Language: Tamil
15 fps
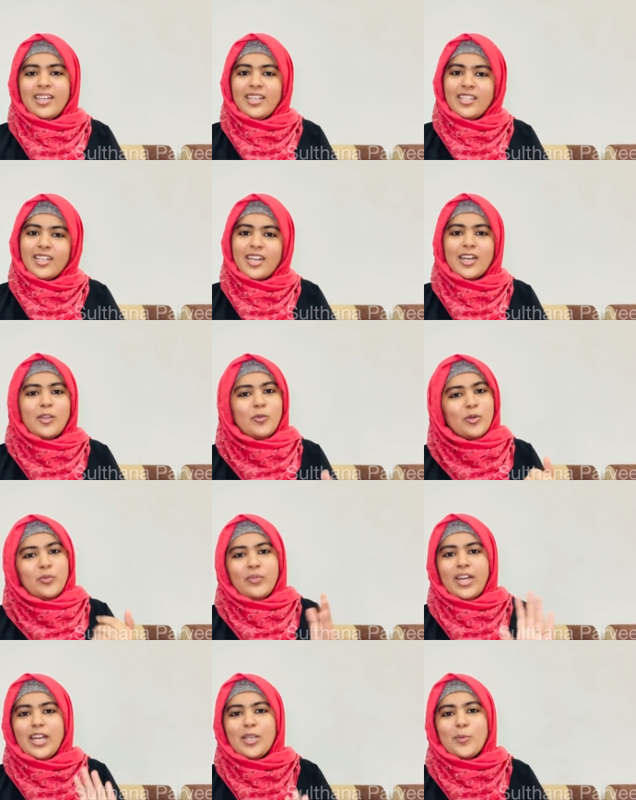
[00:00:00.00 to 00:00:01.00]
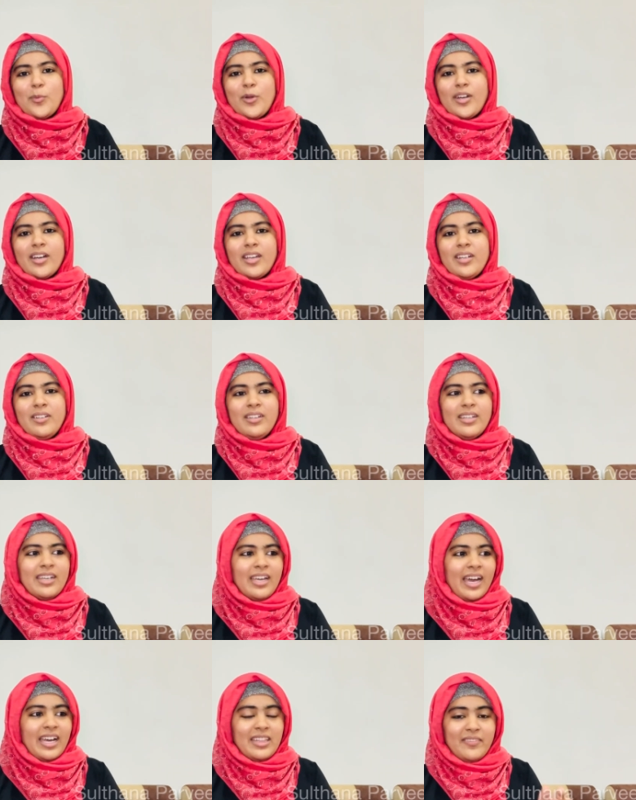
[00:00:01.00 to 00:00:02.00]
அந்த கணவரும் வேலைக்கு போயிடுறாரு
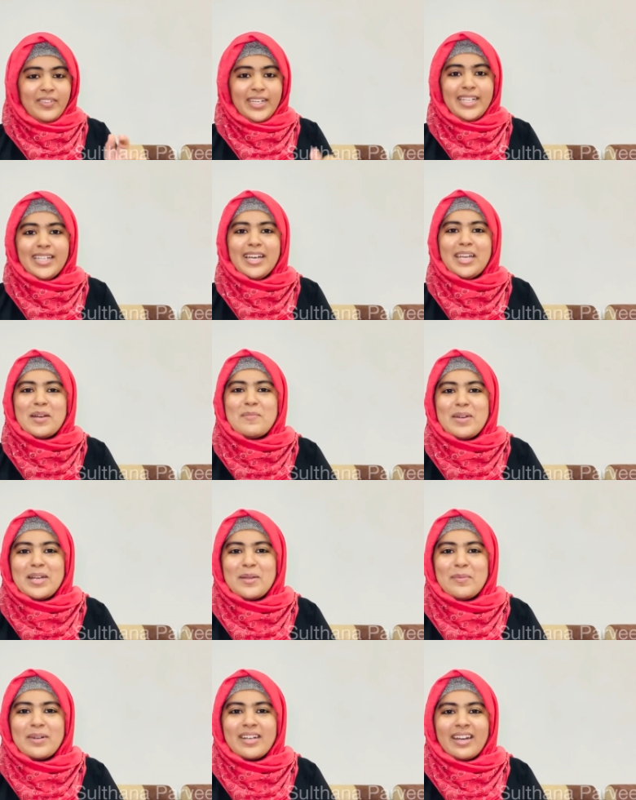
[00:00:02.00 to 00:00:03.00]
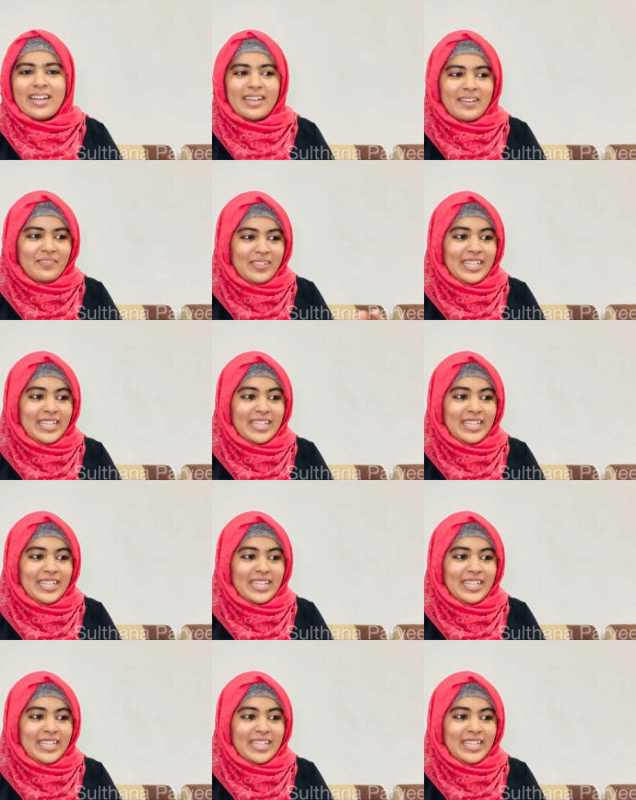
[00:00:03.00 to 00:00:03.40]
அந்த வீட்டுக்காரம்மா என்ன பண்ணுறாங்க